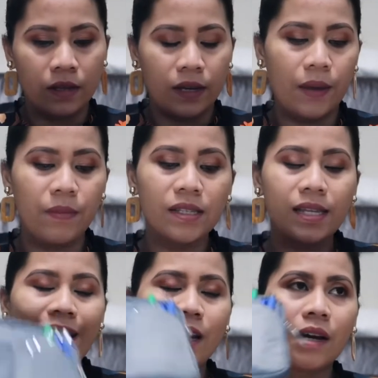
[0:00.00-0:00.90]
Kaya
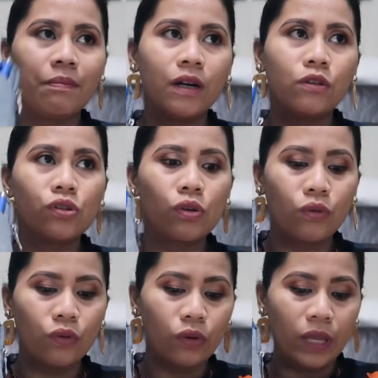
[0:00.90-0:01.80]
minsan, kapag gusto
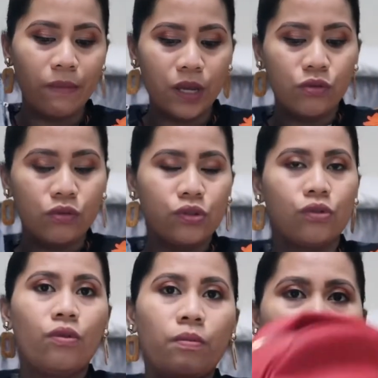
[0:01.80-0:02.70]
kong, iba yung gusto
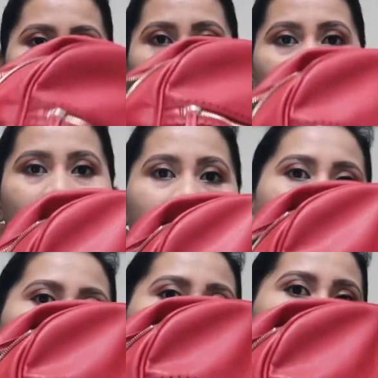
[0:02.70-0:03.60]
kong bag na
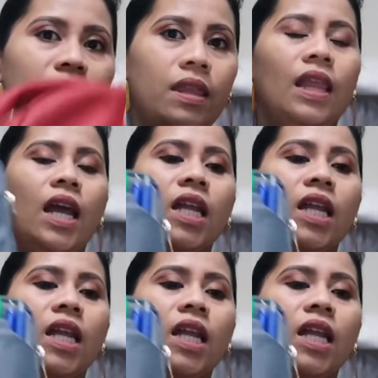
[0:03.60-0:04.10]
gamitin,